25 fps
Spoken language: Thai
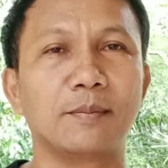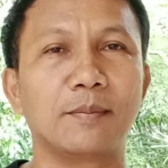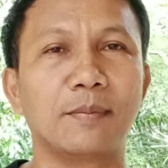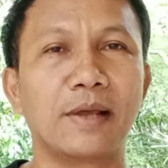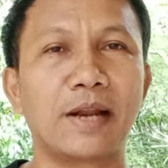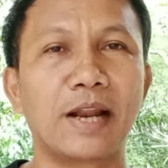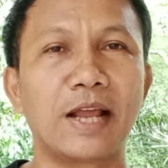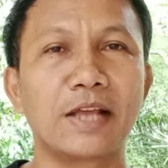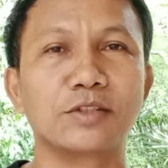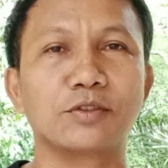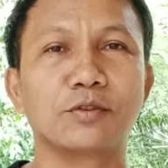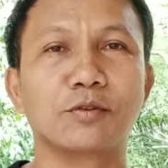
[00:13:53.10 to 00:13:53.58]
พ
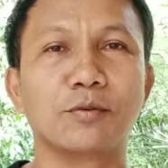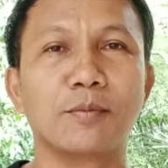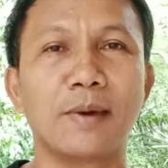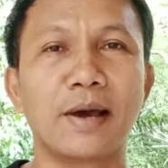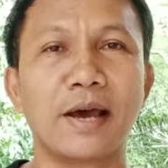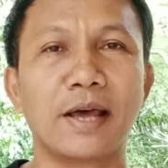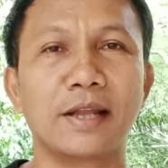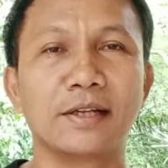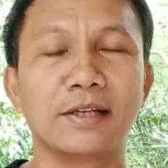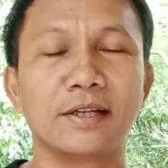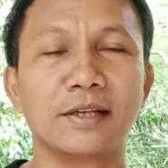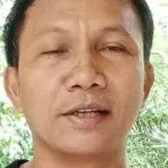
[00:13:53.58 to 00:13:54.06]
ระราชกุ
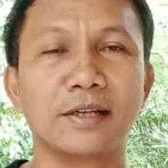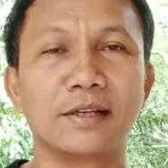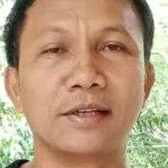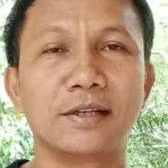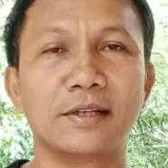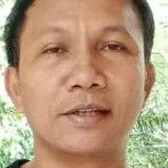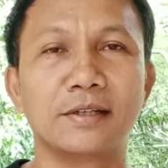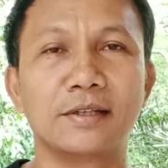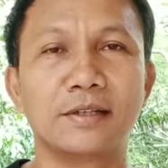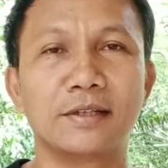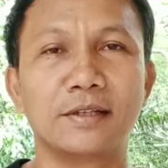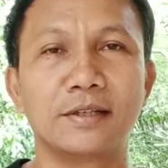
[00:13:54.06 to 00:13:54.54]
มารเนี่ย
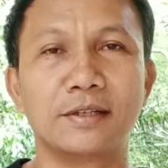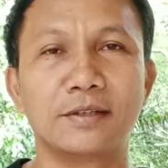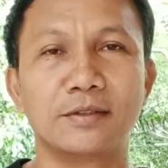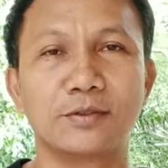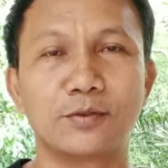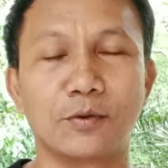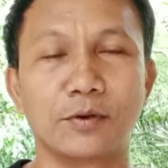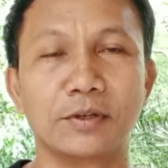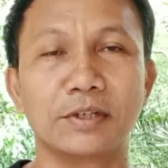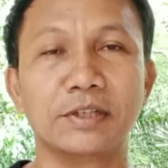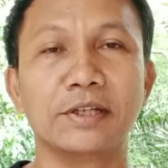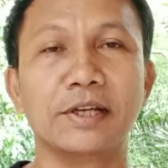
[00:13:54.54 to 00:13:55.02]

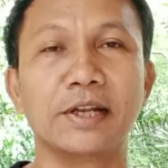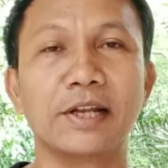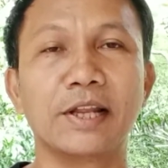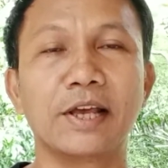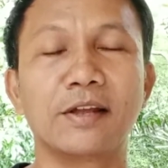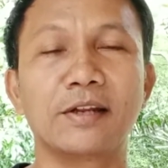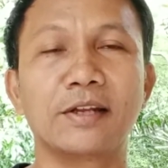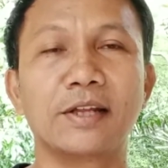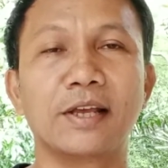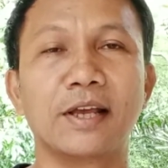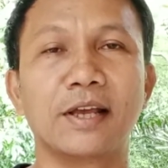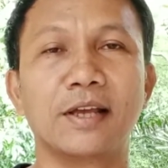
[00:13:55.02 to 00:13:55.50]
ทรงคืน
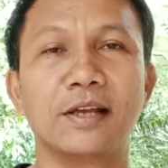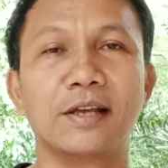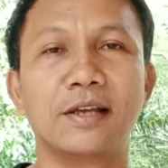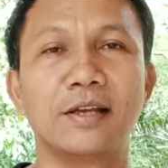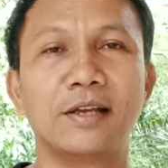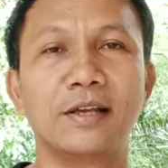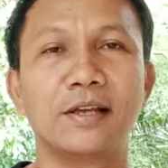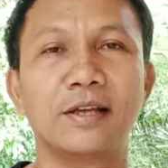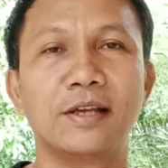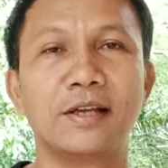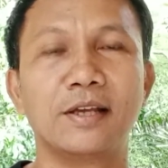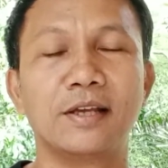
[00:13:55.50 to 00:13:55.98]
แล้วเนี่ย
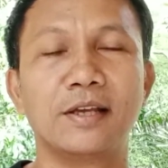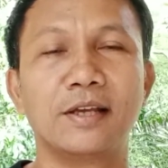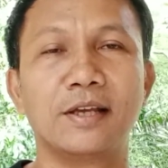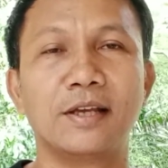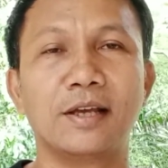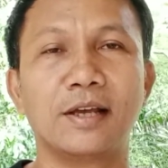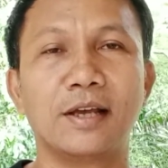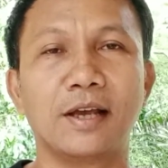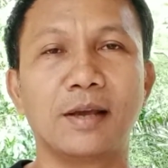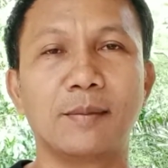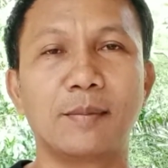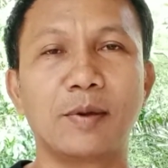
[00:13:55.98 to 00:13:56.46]

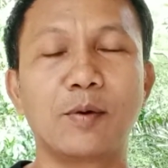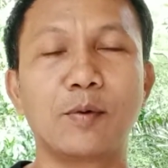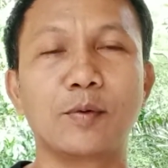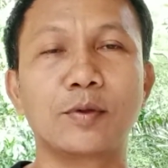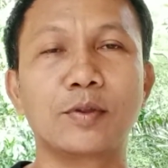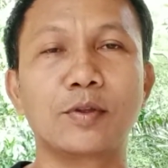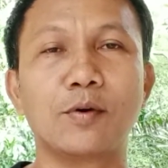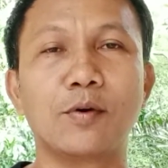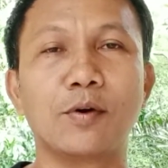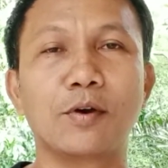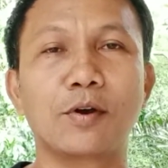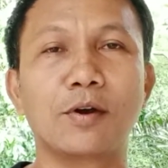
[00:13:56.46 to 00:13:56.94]
พระ
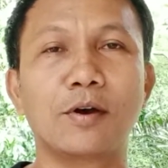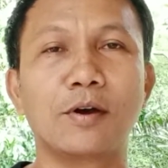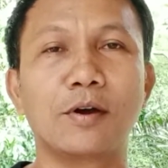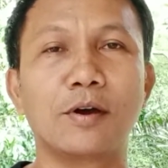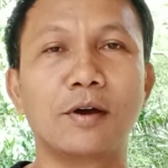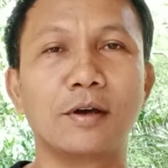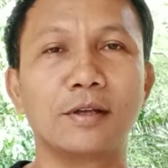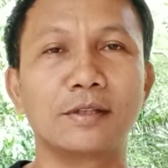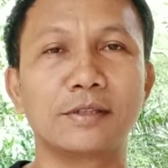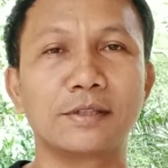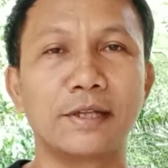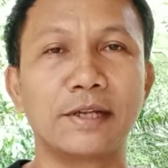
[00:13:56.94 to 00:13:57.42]
อุตองก็
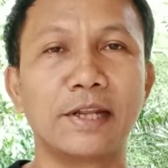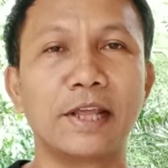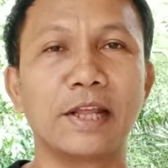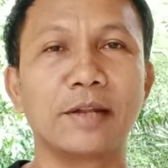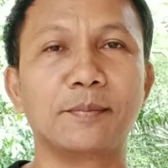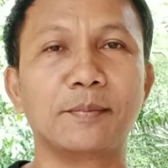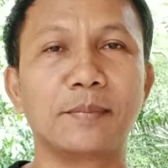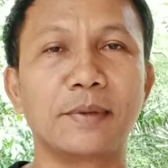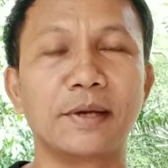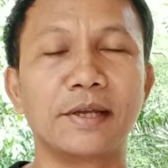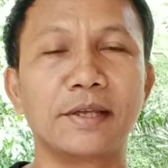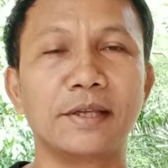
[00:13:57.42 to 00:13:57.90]
เสด็
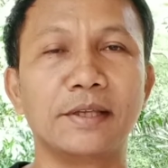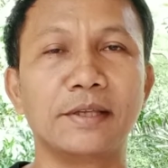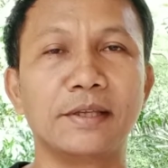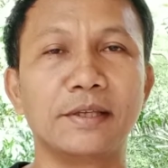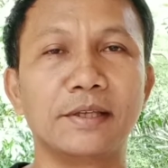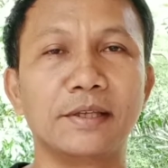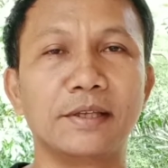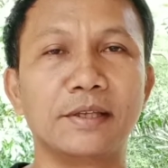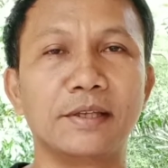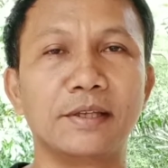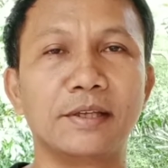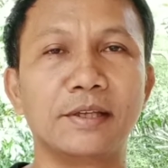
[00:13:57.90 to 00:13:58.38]
จไป
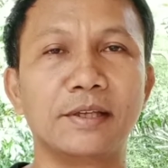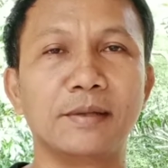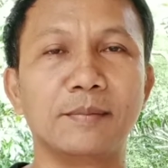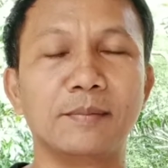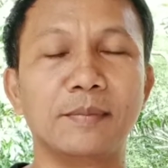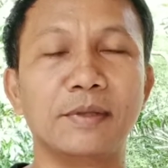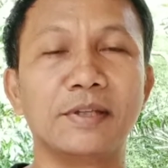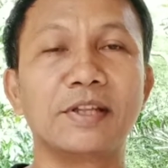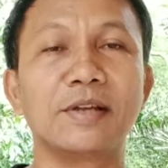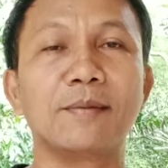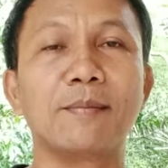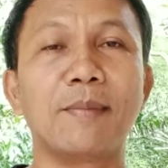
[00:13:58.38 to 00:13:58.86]

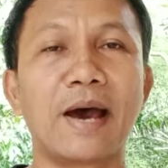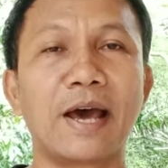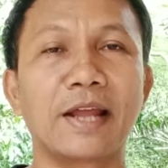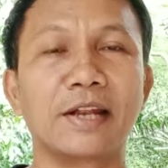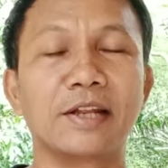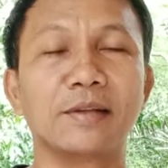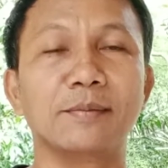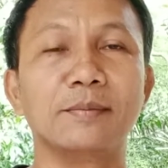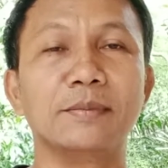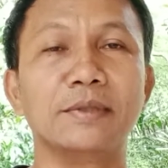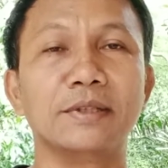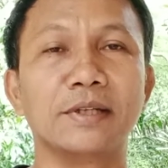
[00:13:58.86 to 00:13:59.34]
บิณฑบา
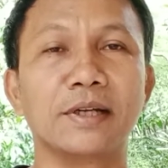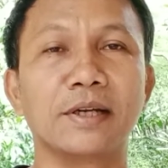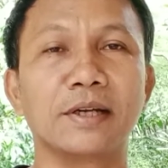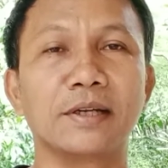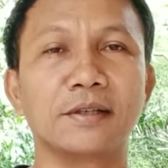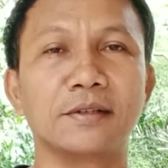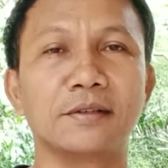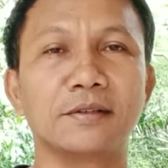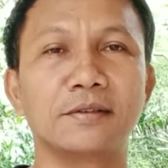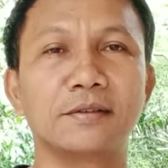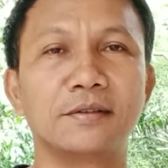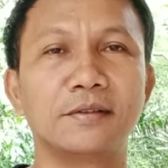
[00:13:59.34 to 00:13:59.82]
ตในเมือง
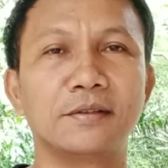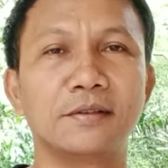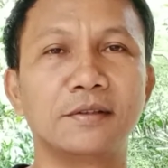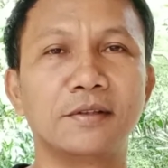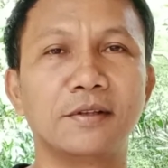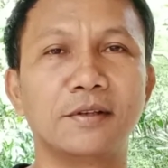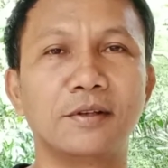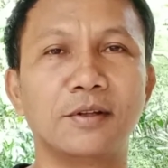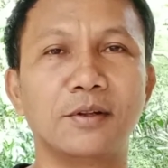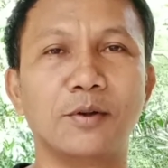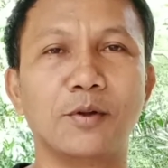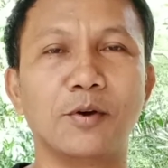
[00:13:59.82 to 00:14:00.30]

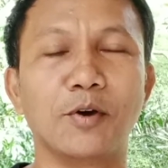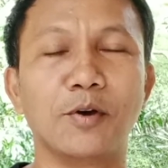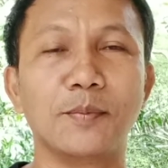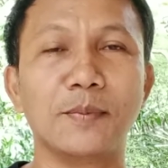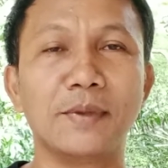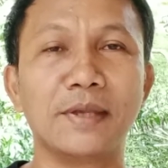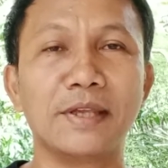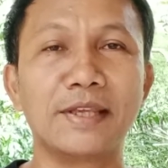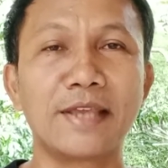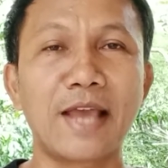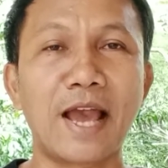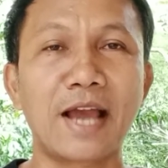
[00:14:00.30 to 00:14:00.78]
โดย
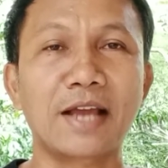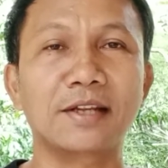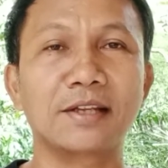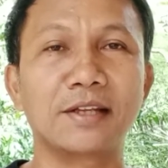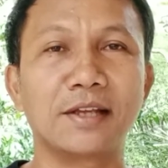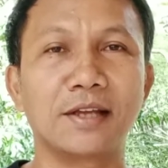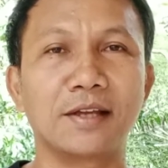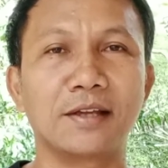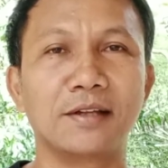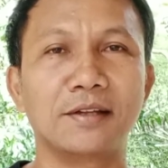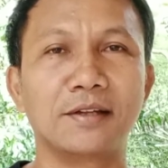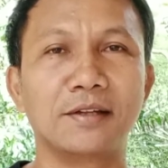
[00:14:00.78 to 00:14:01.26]
มียักษ์
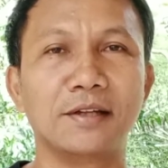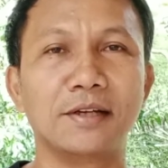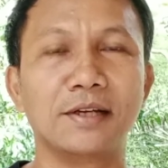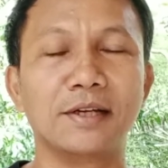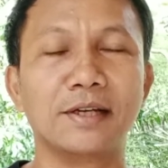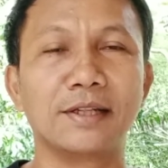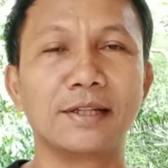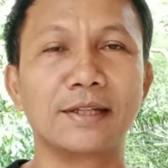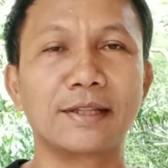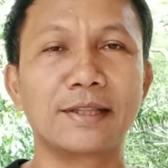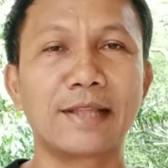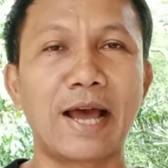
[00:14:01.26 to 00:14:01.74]
เนี่ย
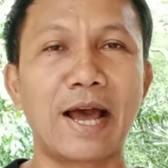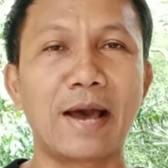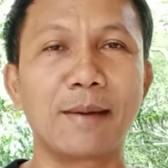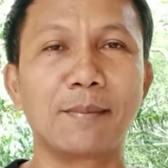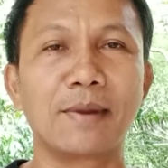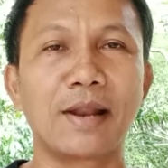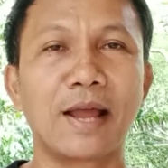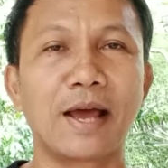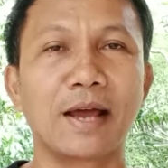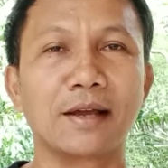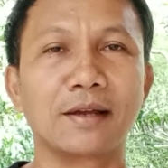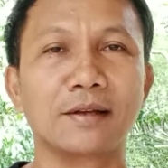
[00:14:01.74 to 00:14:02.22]
เดินตาม
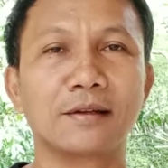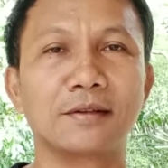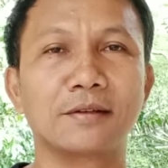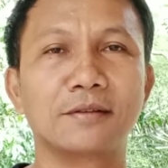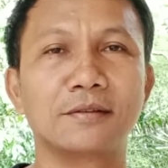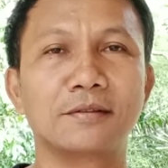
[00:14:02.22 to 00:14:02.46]
หลัง